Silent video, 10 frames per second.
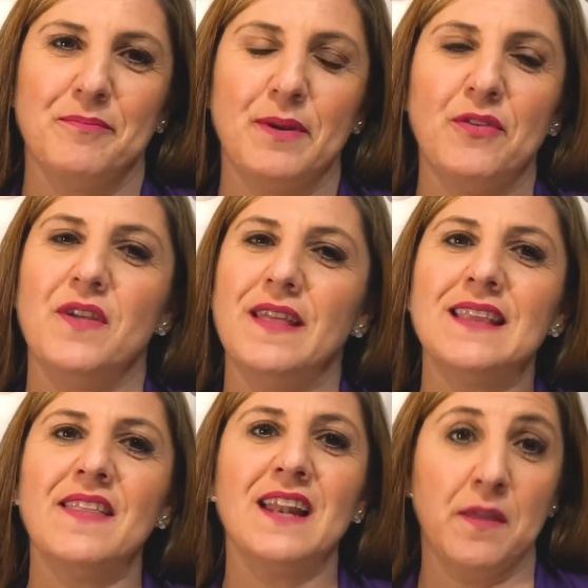
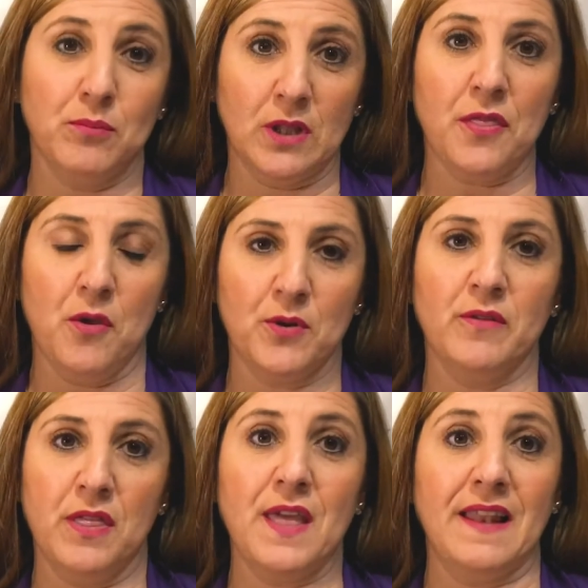presidenta de la Diputación
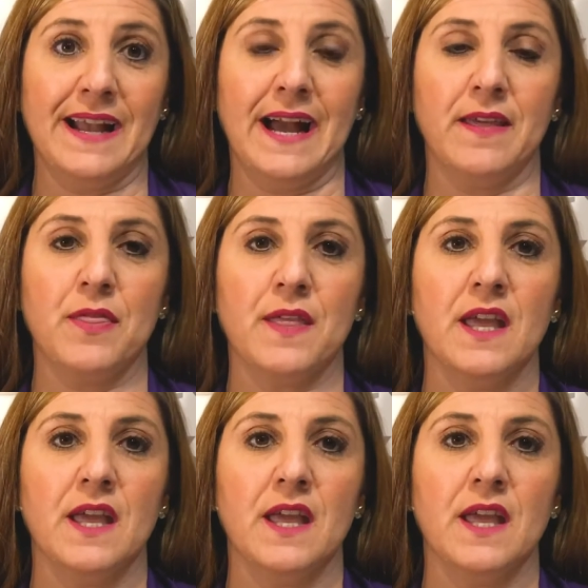Provincial de Cádiz,